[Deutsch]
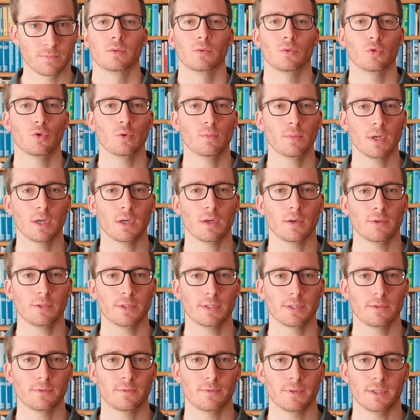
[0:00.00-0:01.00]
Um
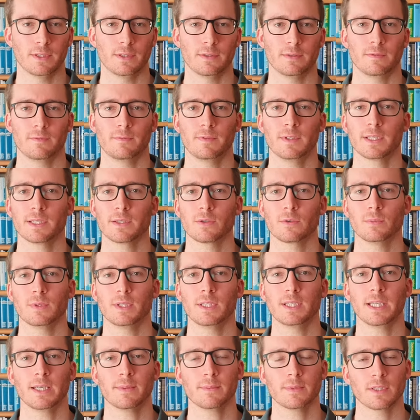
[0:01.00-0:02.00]
herauszufinden, wie es um die
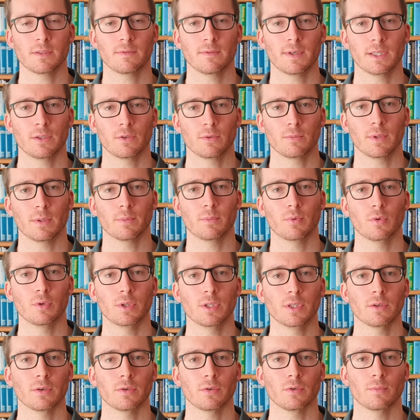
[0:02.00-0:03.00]
Lebenserwartung bei
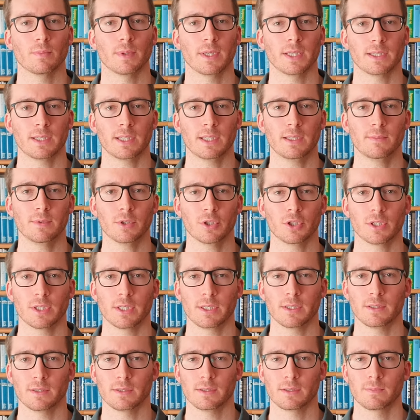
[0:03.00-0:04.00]
Polyneuropathie
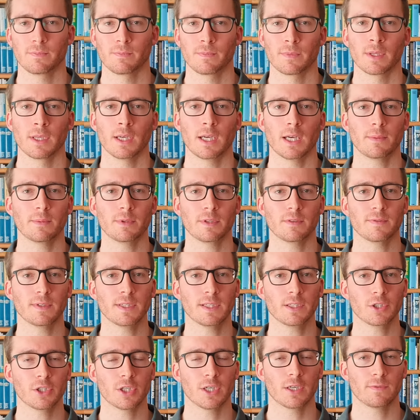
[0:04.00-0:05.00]
bestellt ist, habe ich
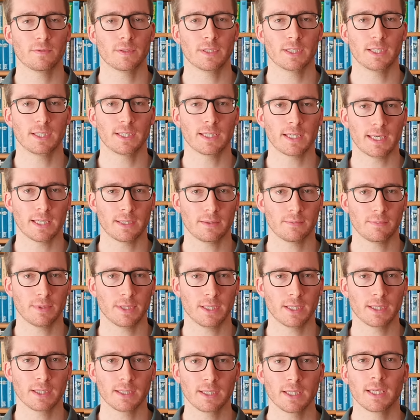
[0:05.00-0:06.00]
wissenschaftliche
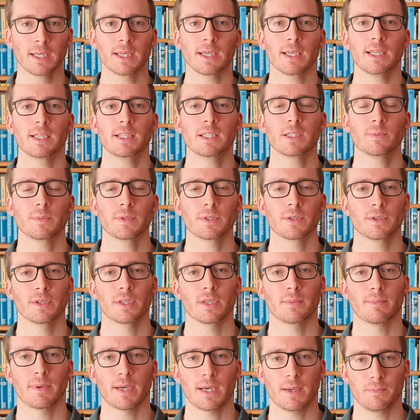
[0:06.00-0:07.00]
Datenbanken,
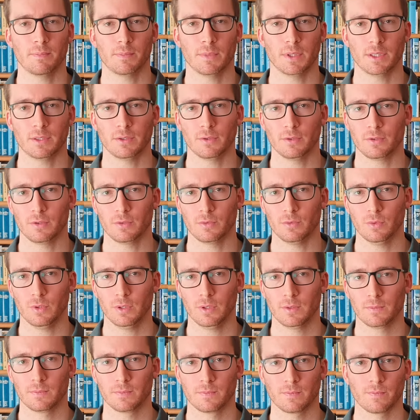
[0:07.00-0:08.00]
insbesondere PubMed,
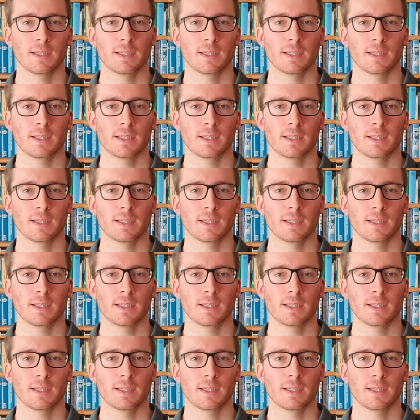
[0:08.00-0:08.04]
durchsucht.